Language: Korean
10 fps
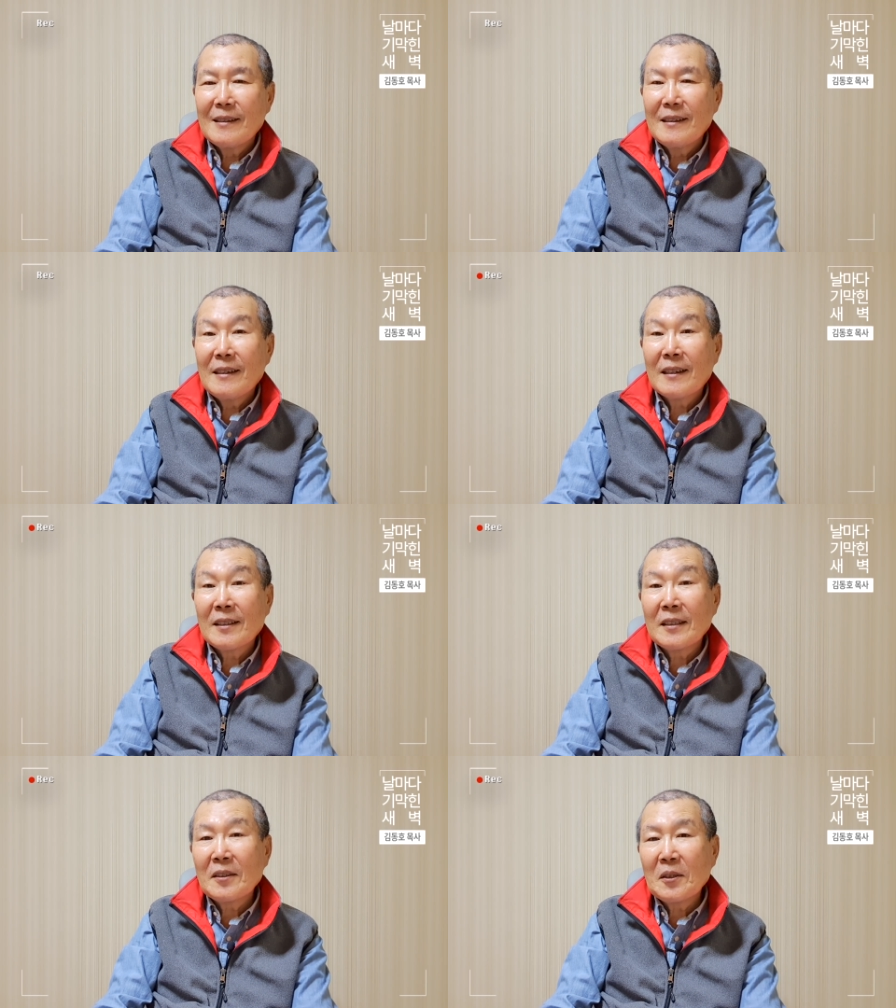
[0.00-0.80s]
아,
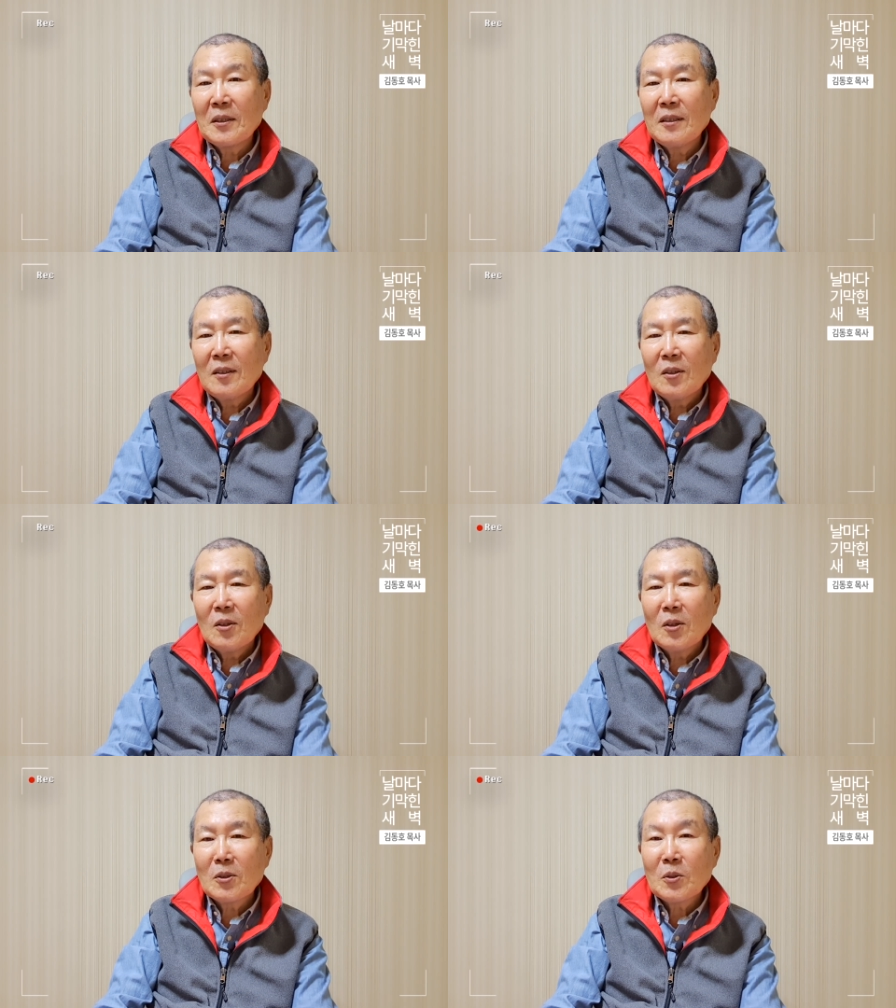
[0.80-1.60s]
그랬더니
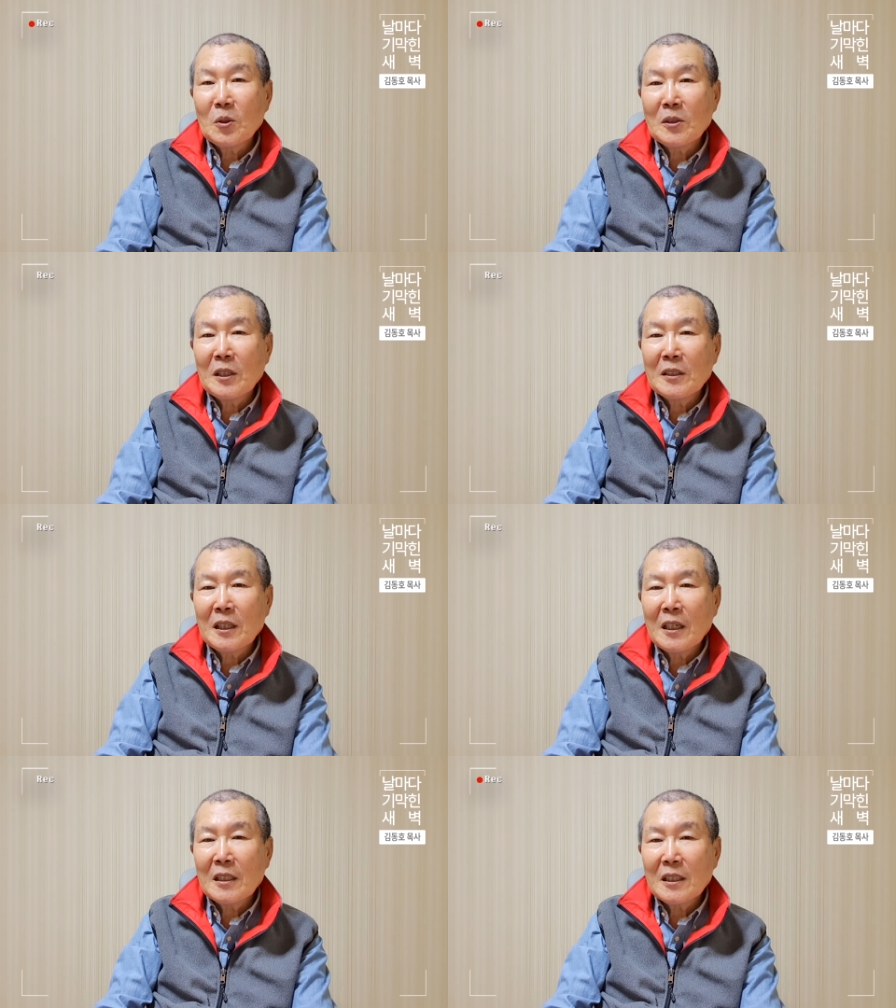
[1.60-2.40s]
어, 그
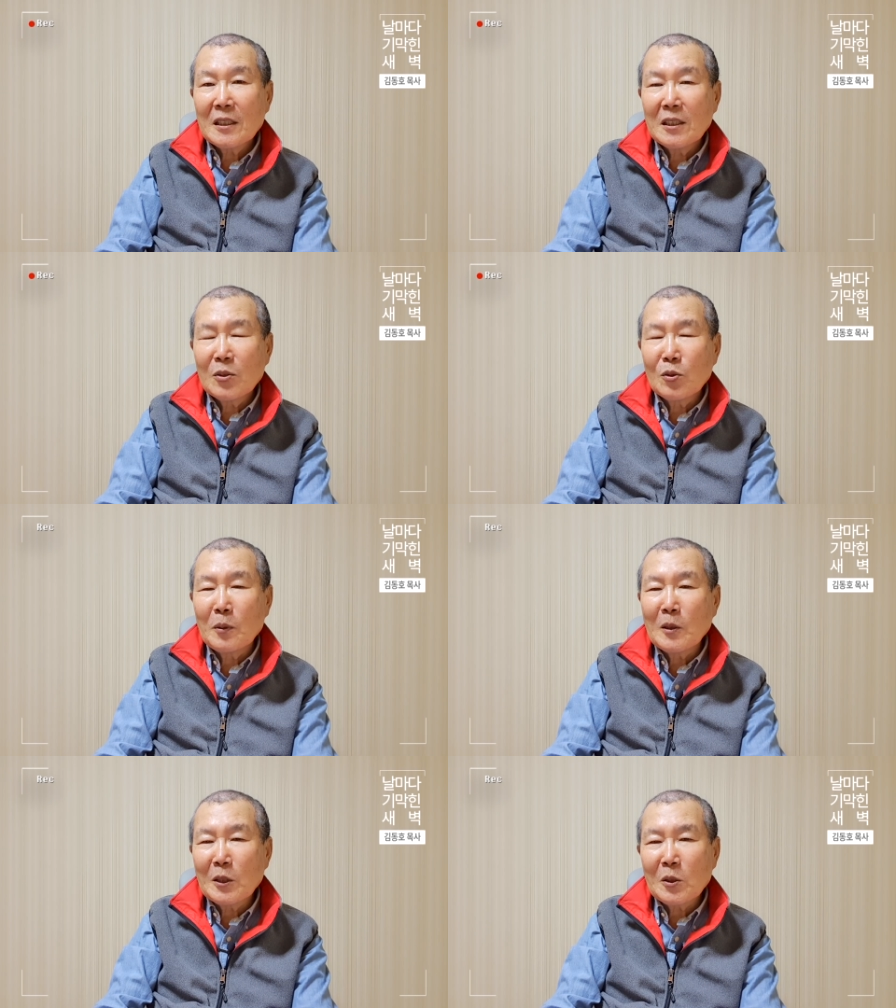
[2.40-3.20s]
소세지가 그 두
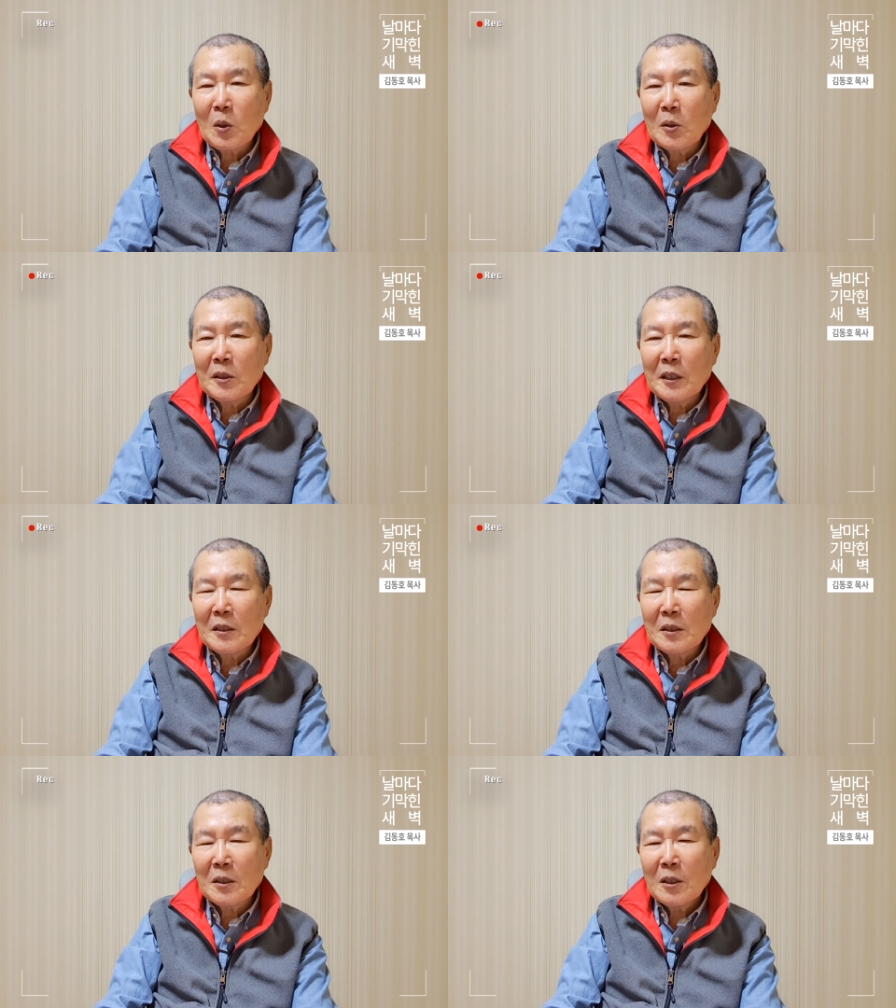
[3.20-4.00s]
번째 소원이
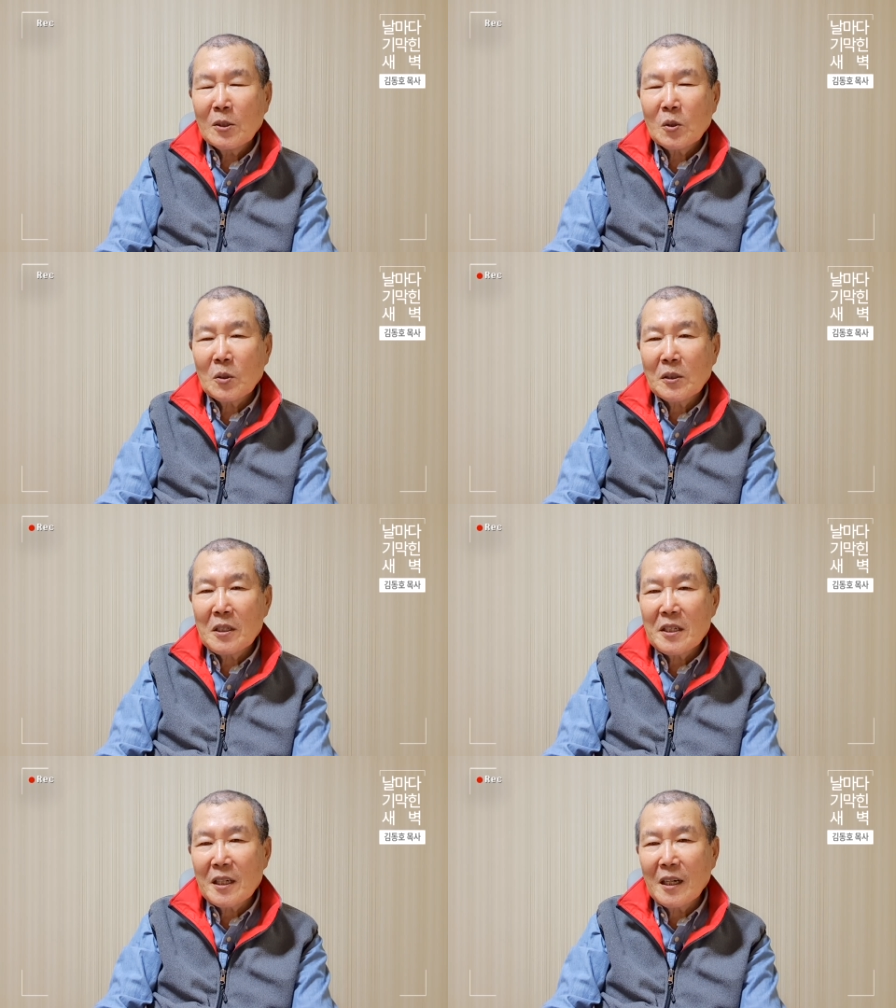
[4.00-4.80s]
돼서
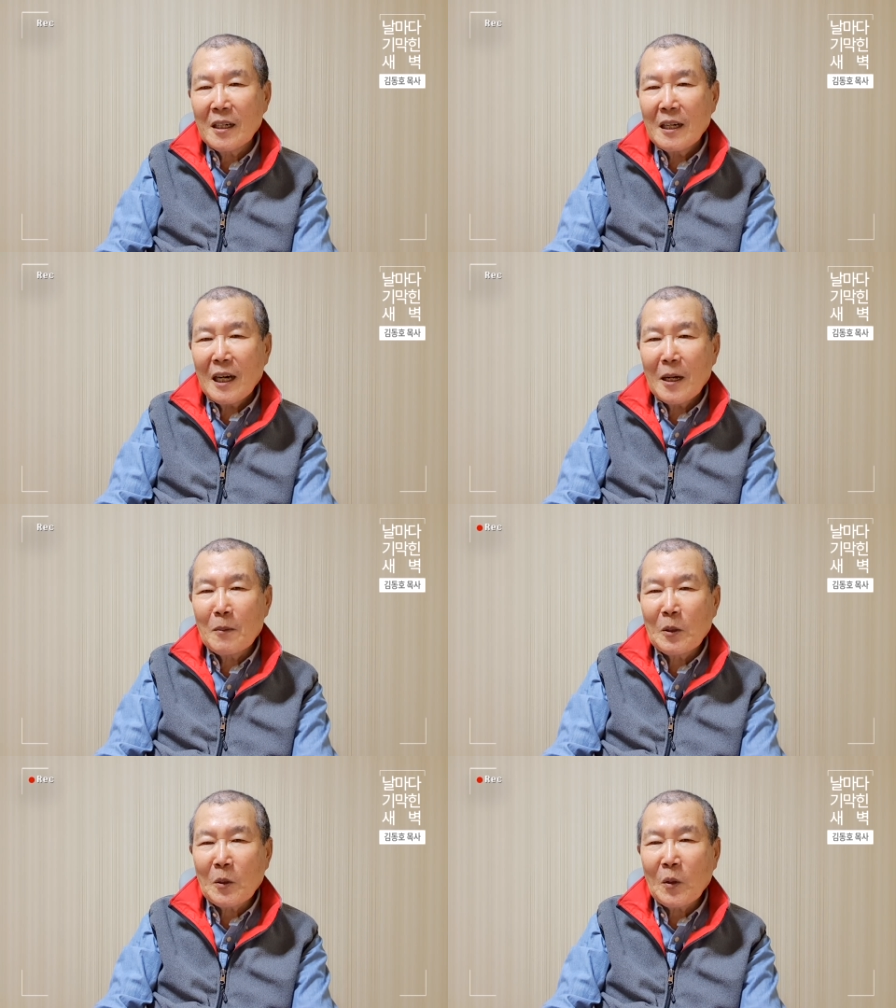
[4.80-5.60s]
소세지가
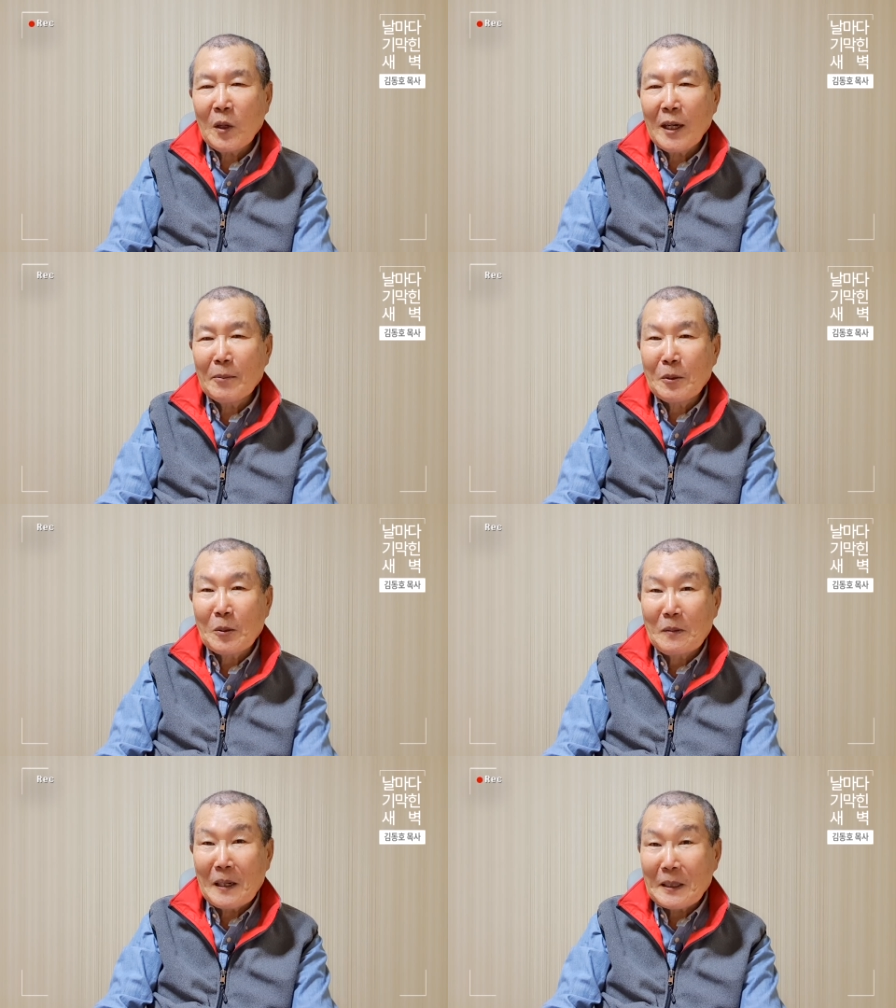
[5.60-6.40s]
할머니 코에 가
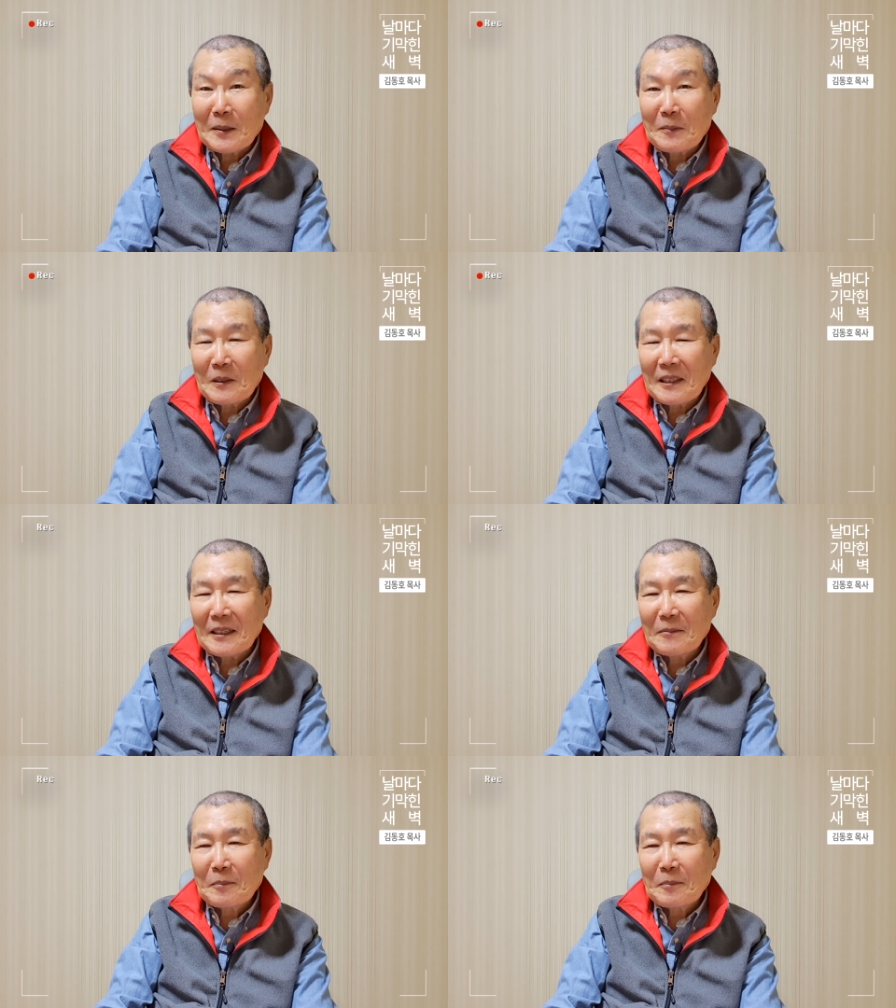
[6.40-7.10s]
붙고 말았습니다.